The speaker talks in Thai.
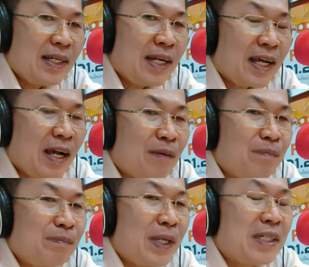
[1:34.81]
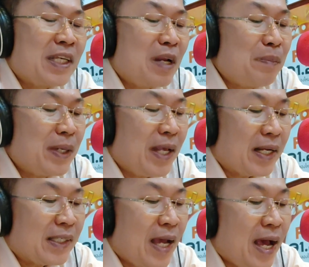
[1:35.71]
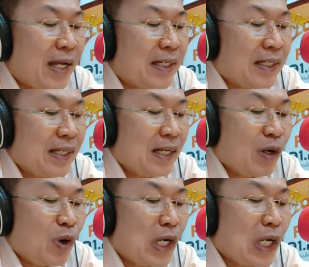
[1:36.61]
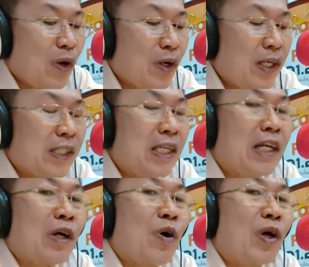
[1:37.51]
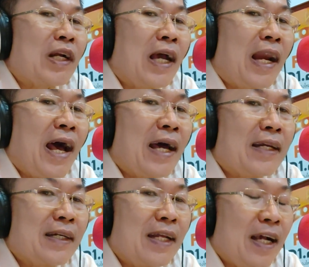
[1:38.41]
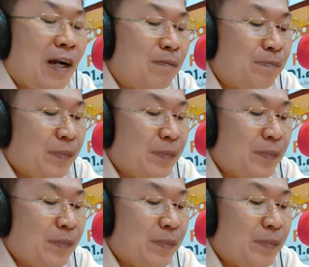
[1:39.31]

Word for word: นะครับ เป็นศิลปินแห่งชาติ คนนั้นก็คือชินกรไกรลาดนะครับ